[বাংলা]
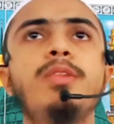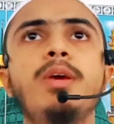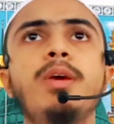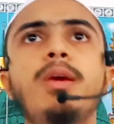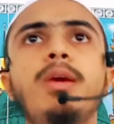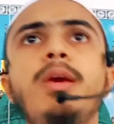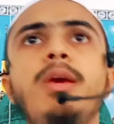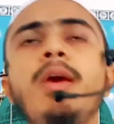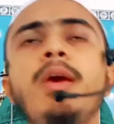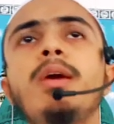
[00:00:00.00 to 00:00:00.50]
যে
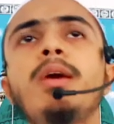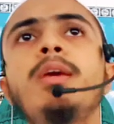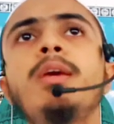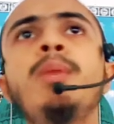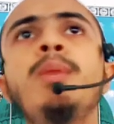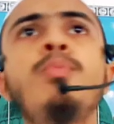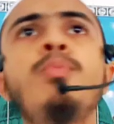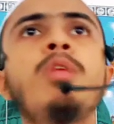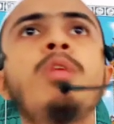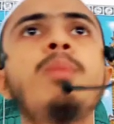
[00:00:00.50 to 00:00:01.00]
কে
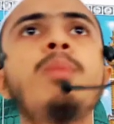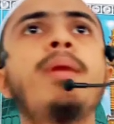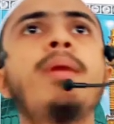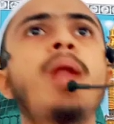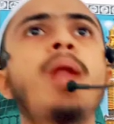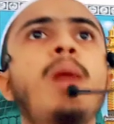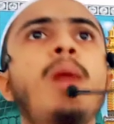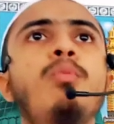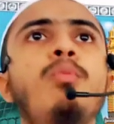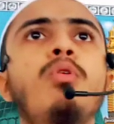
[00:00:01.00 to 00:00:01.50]
কি
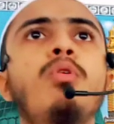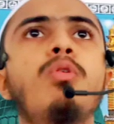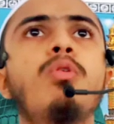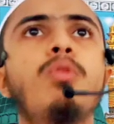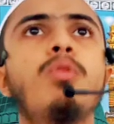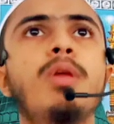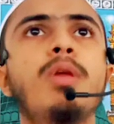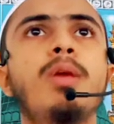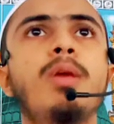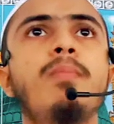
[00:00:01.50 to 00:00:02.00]
পরিমাণ আমল
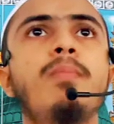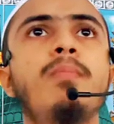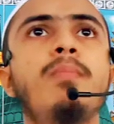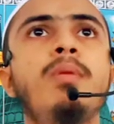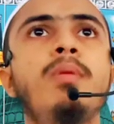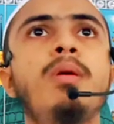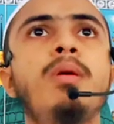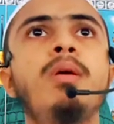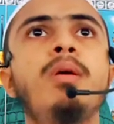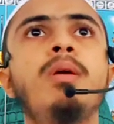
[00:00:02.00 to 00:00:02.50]
করে
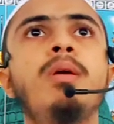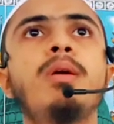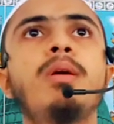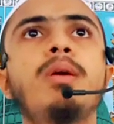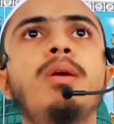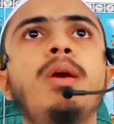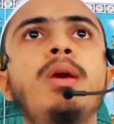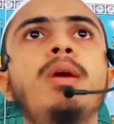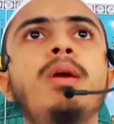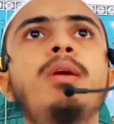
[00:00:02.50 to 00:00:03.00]

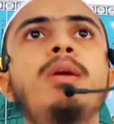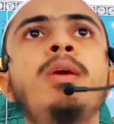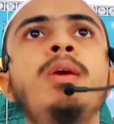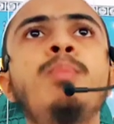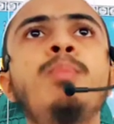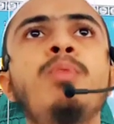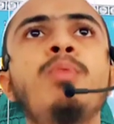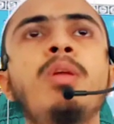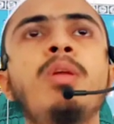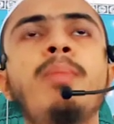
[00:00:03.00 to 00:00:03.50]
কে
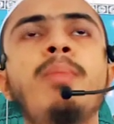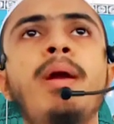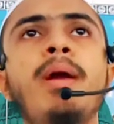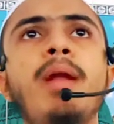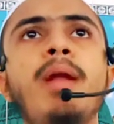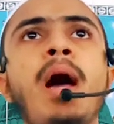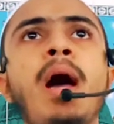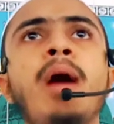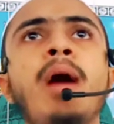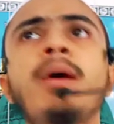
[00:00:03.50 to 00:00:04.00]
কি
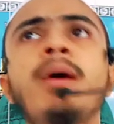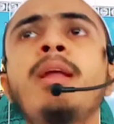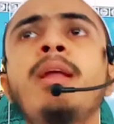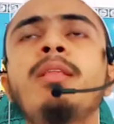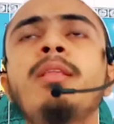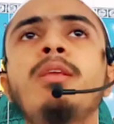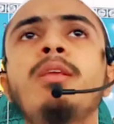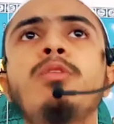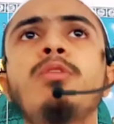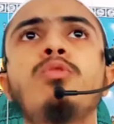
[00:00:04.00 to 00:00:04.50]
পরিমাণ
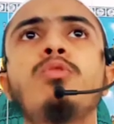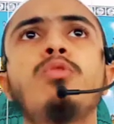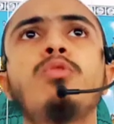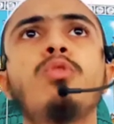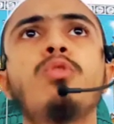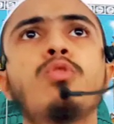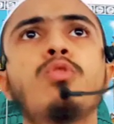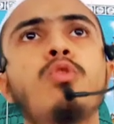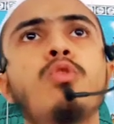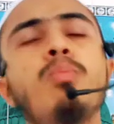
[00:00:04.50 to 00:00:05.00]
আখেরাতের
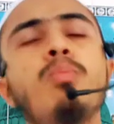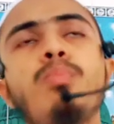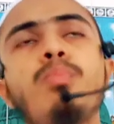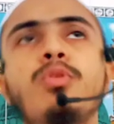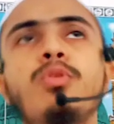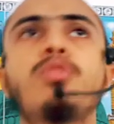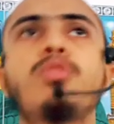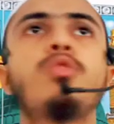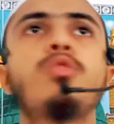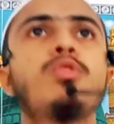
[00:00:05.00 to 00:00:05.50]
জন্য
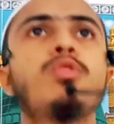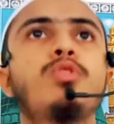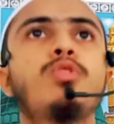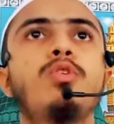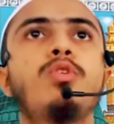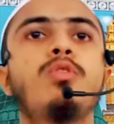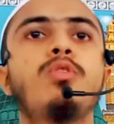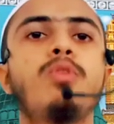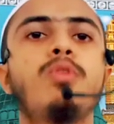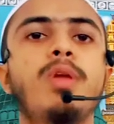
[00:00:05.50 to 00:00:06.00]
সম্পদ
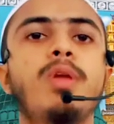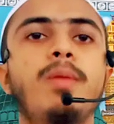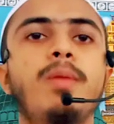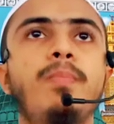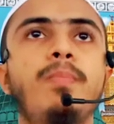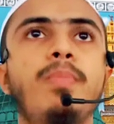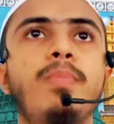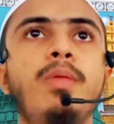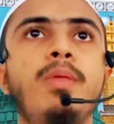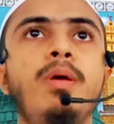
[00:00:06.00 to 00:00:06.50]
সঞ্চয় করে
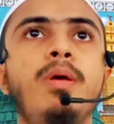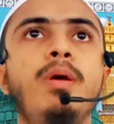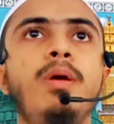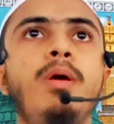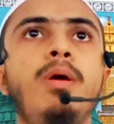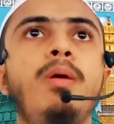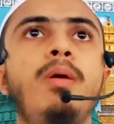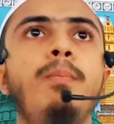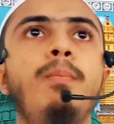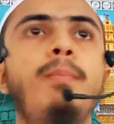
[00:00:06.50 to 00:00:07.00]

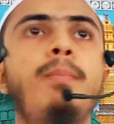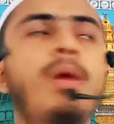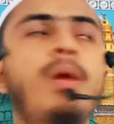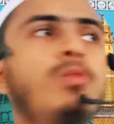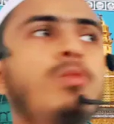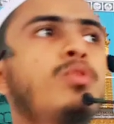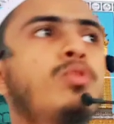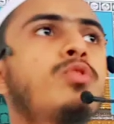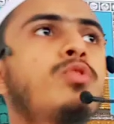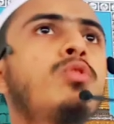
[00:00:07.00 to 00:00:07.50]

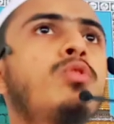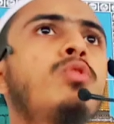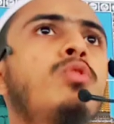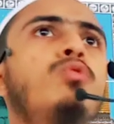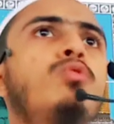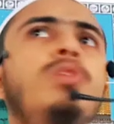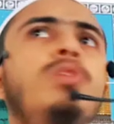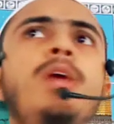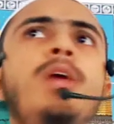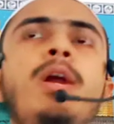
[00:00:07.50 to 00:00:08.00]
মানুষ তো
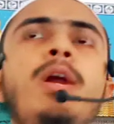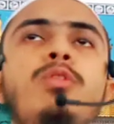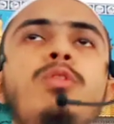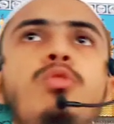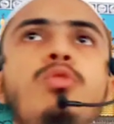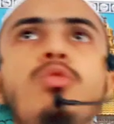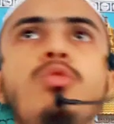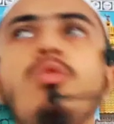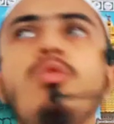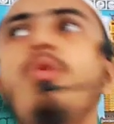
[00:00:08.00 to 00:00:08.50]
দুনিয়ার
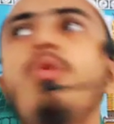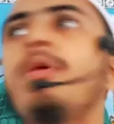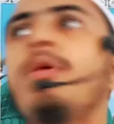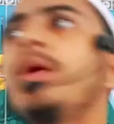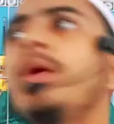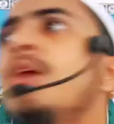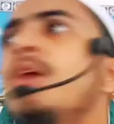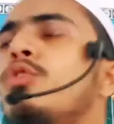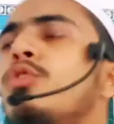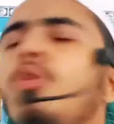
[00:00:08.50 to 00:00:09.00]
জন্য
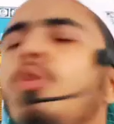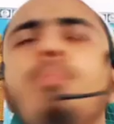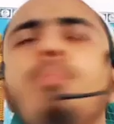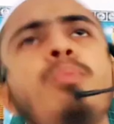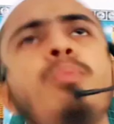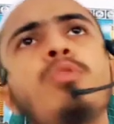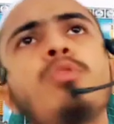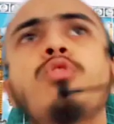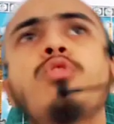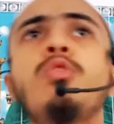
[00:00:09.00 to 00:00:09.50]
অনেক
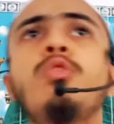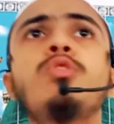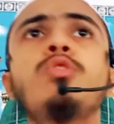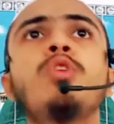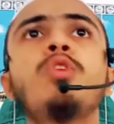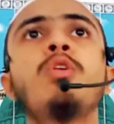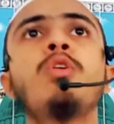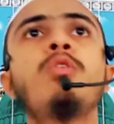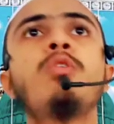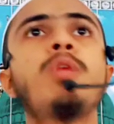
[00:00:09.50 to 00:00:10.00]
সম্পদ
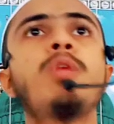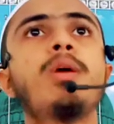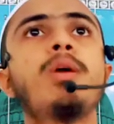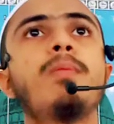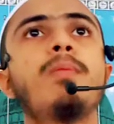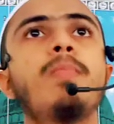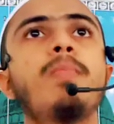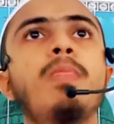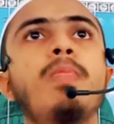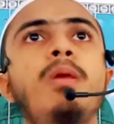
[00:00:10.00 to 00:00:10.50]
সঞ্চয় করে